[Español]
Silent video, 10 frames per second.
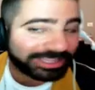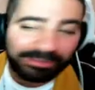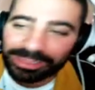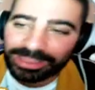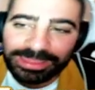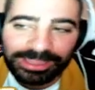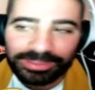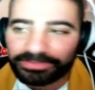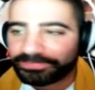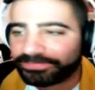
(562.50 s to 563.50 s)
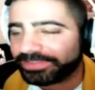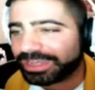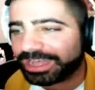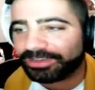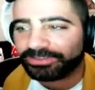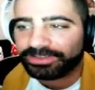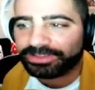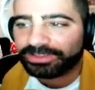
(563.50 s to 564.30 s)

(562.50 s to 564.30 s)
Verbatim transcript: que estaba diciendo. Fijaos.